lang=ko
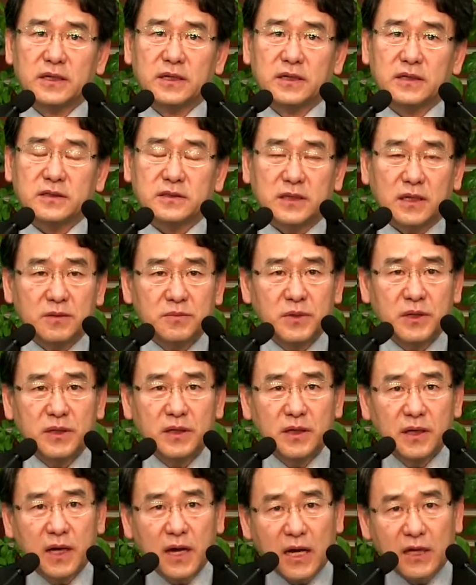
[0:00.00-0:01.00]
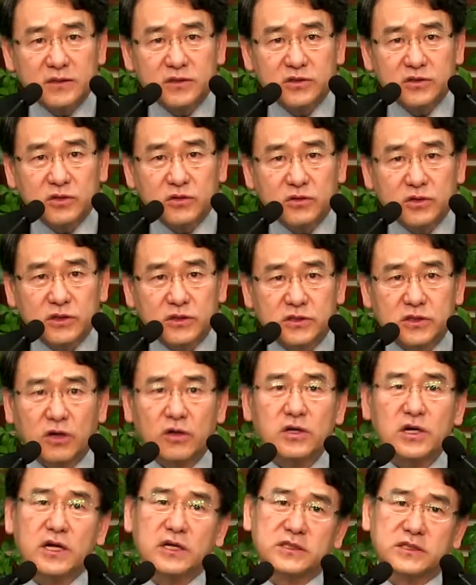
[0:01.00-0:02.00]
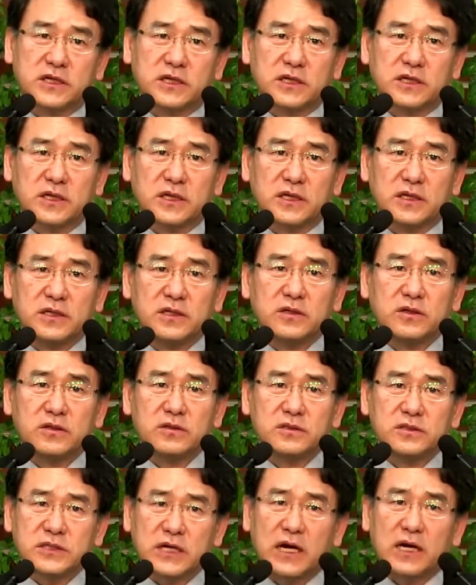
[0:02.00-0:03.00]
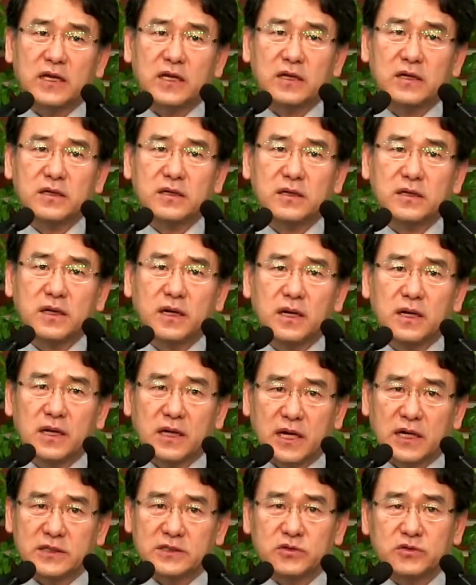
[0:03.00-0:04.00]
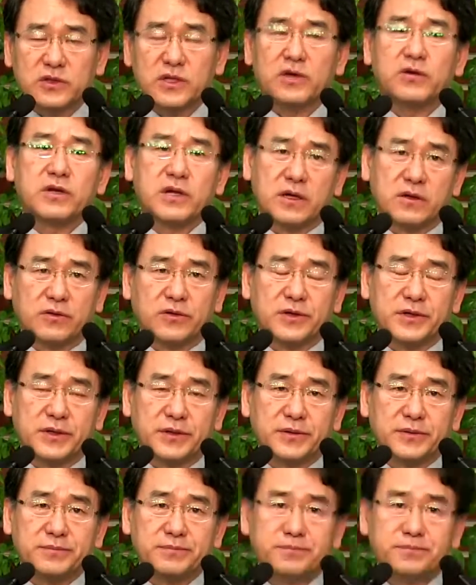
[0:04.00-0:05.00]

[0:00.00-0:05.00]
그 다음에 한쪽 귀 청각장애, 이런 장애를 가지고 태어난 거예요.